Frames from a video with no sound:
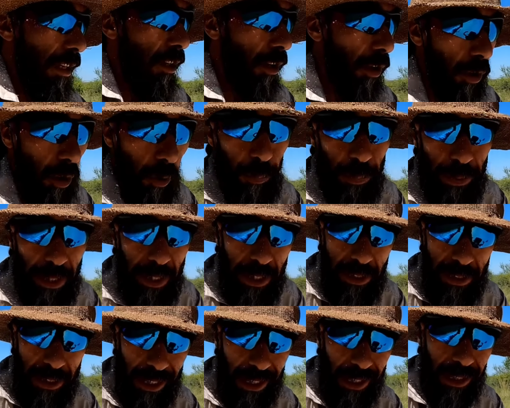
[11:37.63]

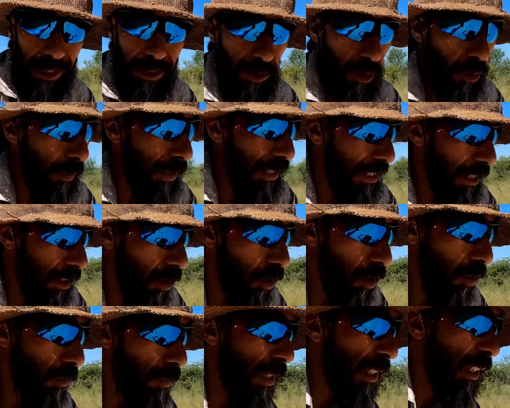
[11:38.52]
الاوروبيين تيخلصوا
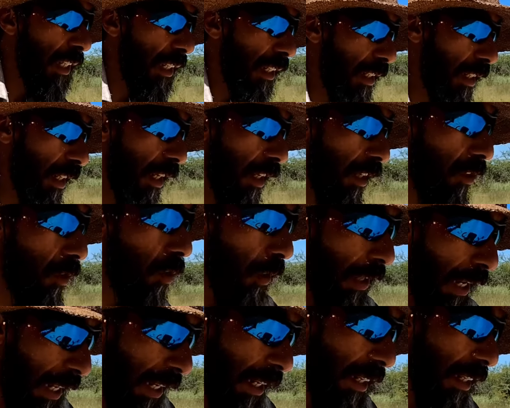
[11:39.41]
250
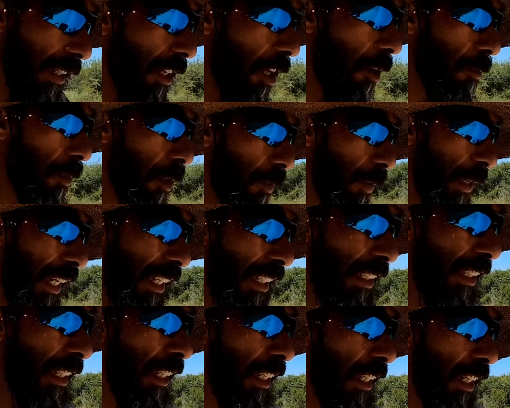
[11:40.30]
دولار ناميبيان
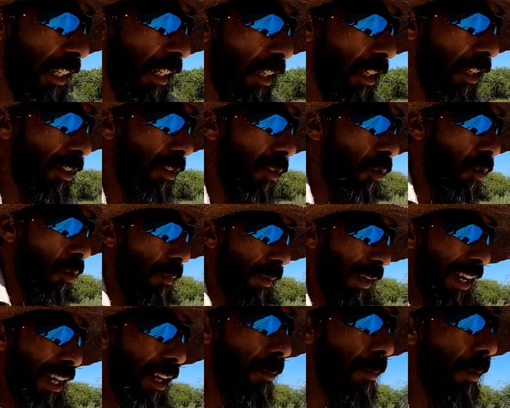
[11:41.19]

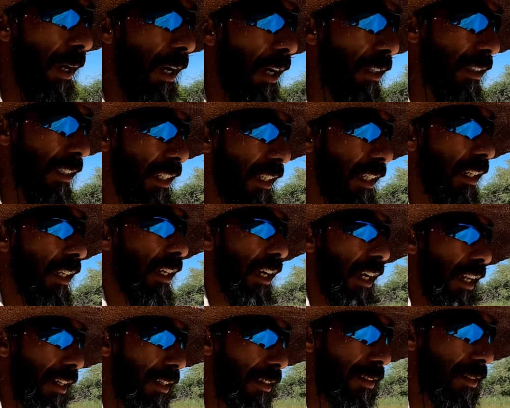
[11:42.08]
والمغاربه
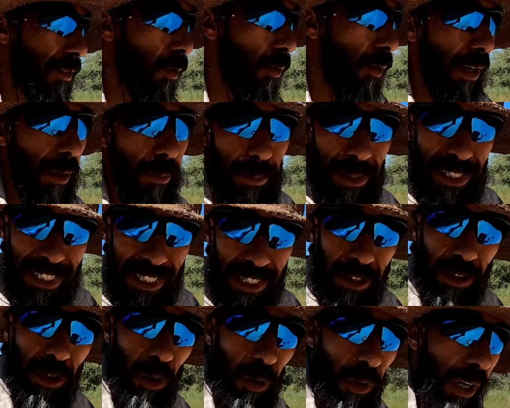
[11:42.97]
تيخلصوا
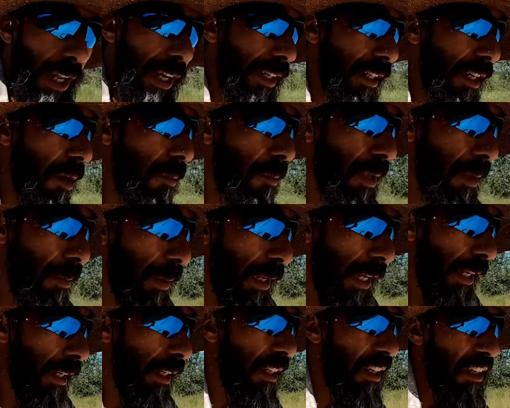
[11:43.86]
50 دولار
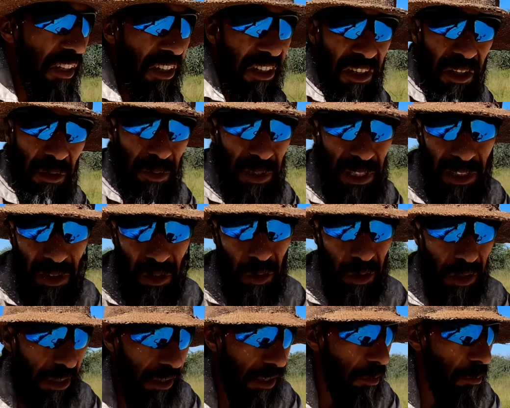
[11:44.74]
ناميبيان 50
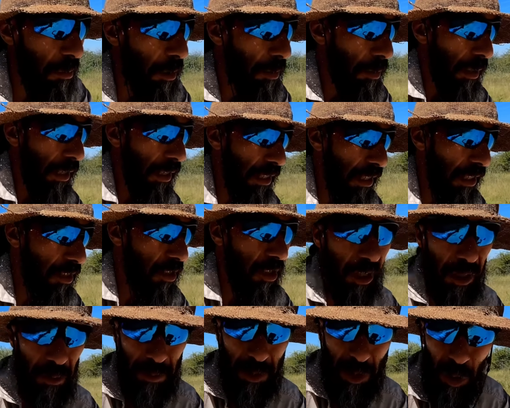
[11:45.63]
دولار ناميبيان هي
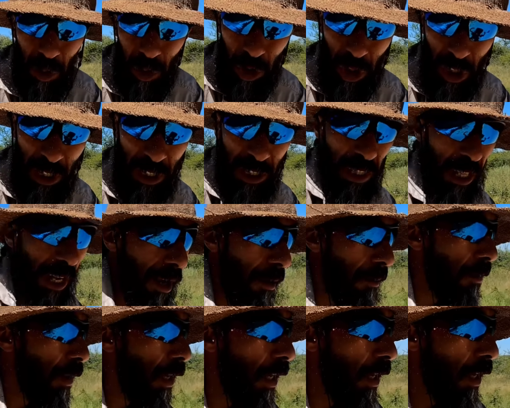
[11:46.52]
شي 25
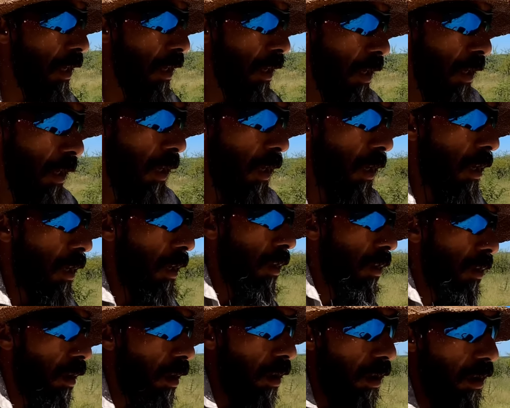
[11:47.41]
درهم
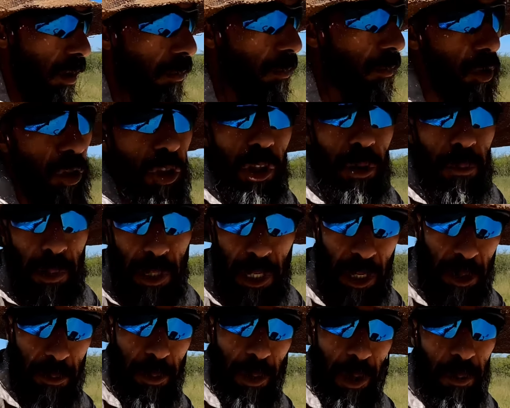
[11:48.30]
آه ماشي
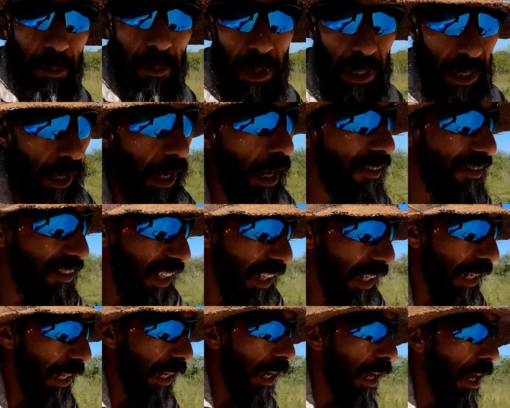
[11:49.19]
المغاربه مي
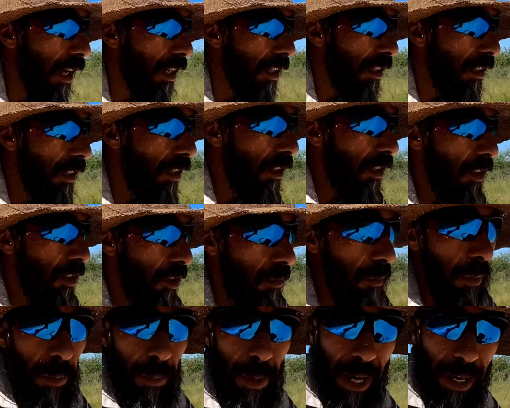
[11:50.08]
الافارقه
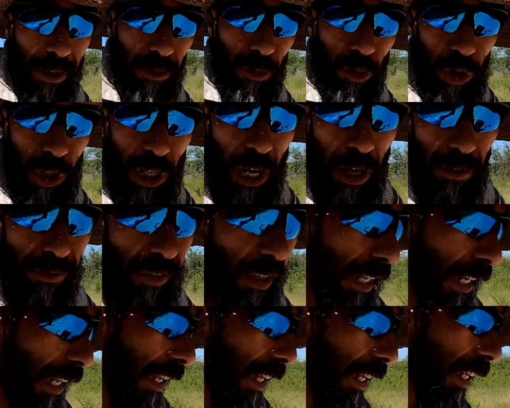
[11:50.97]
مي معرفش واش
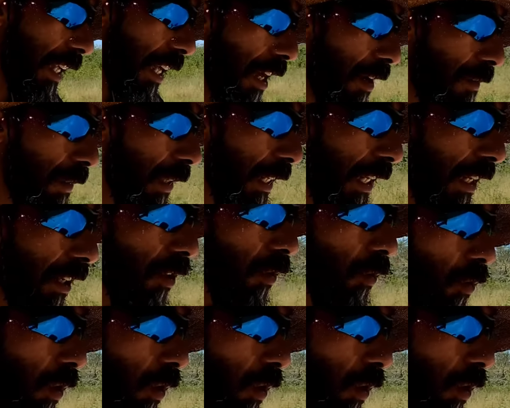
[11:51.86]
الافارقه كاملين